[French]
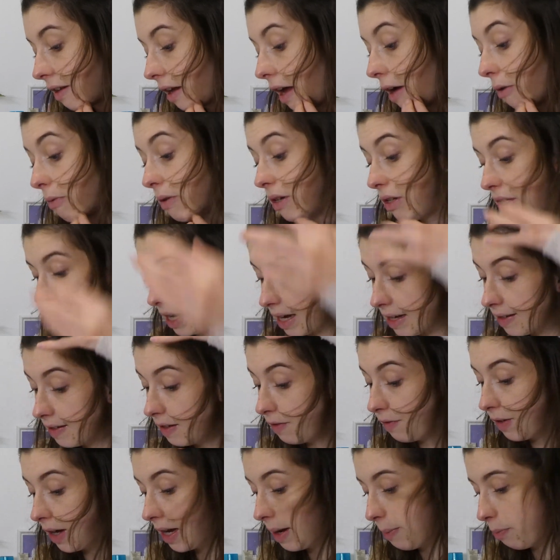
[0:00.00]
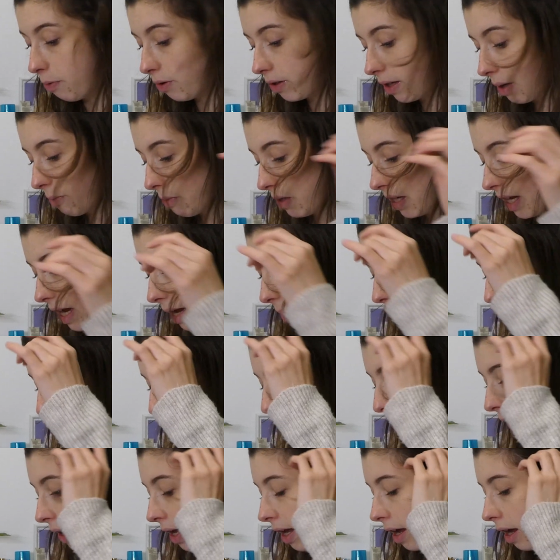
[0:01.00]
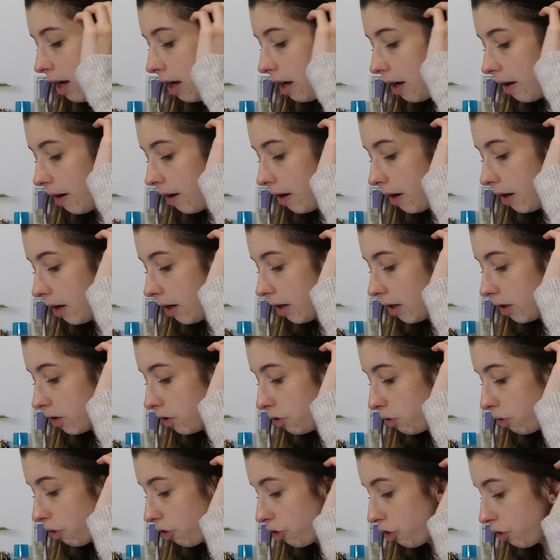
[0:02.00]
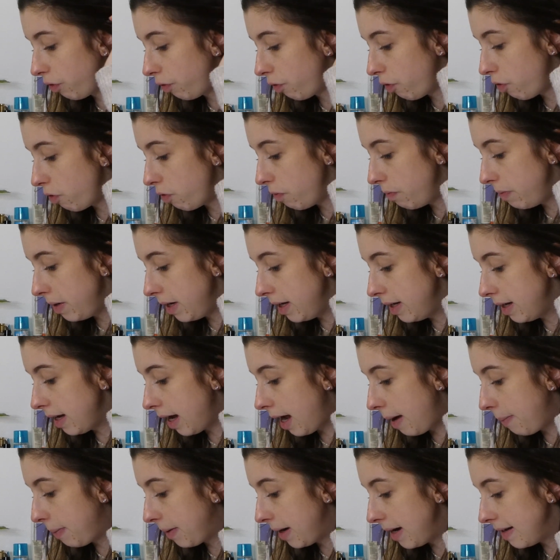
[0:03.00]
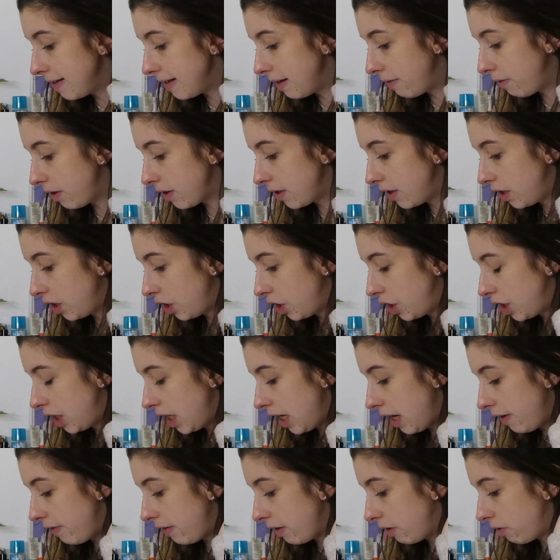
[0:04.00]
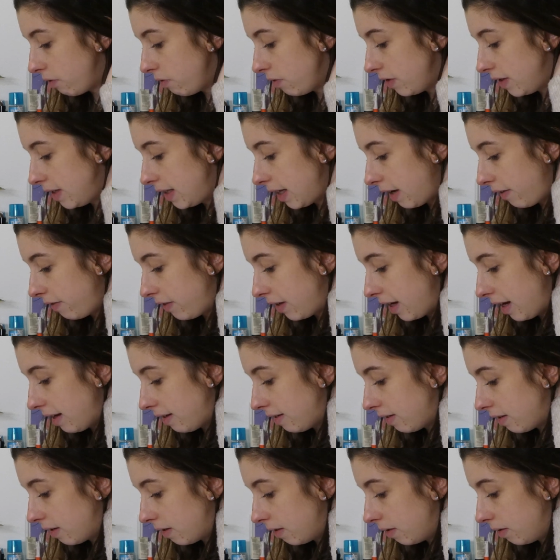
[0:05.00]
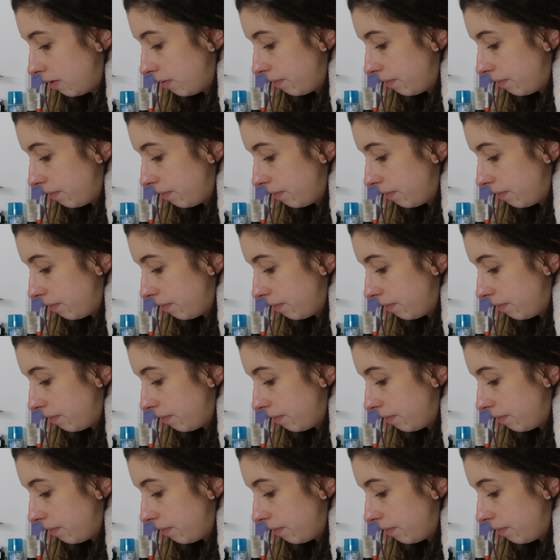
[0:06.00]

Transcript: Ah oui, des racines vers les pentes, ah oui, carrément. Euh, sur cheveux humides, après les avoir séchés avec une serviette.